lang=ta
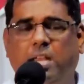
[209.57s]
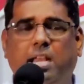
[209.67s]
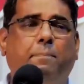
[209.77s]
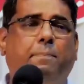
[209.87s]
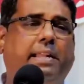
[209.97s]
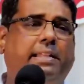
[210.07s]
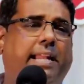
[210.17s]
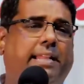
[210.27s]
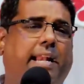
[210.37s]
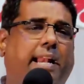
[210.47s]
என்ன
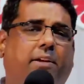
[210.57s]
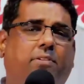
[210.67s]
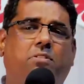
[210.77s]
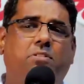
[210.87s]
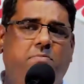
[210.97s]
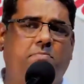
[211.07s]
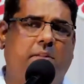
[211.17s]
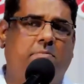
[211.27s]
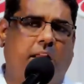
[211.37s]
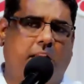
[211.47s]
பண்றதுனே தெரியல ஒன்றும்
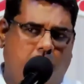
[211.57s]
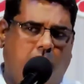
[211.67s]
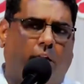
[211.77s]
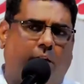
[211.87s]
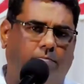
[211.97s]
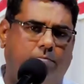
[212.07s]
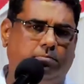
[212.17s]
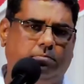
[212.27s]
பண்ண முடியாது அவ்வளோதான்